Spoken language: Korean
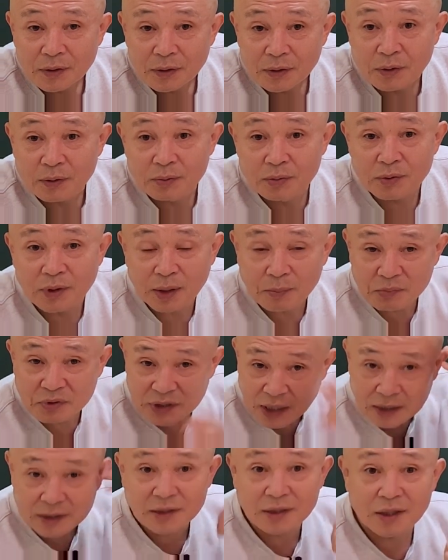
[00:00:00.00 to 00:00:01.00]
여러분 한번
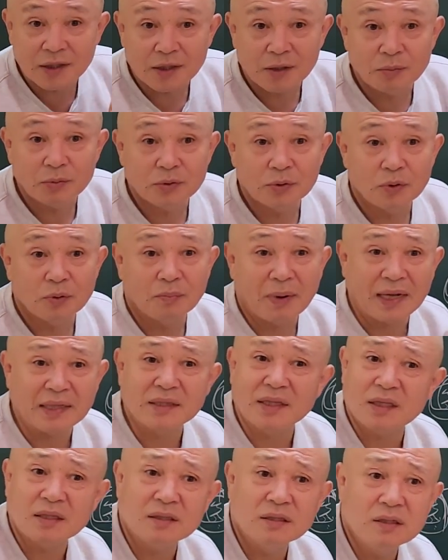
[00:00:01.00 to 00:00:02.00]
잘 생각해 보세요.
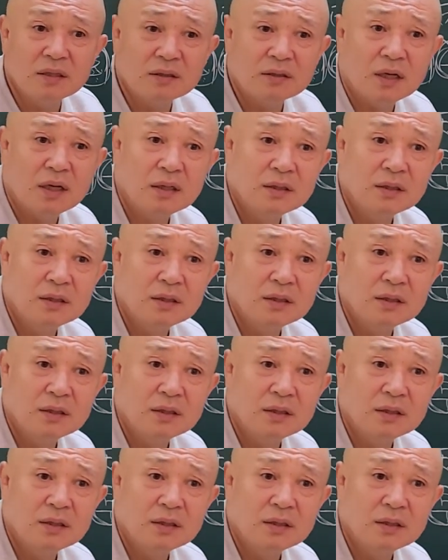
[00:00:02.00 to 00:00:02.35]
맞다 틀렸다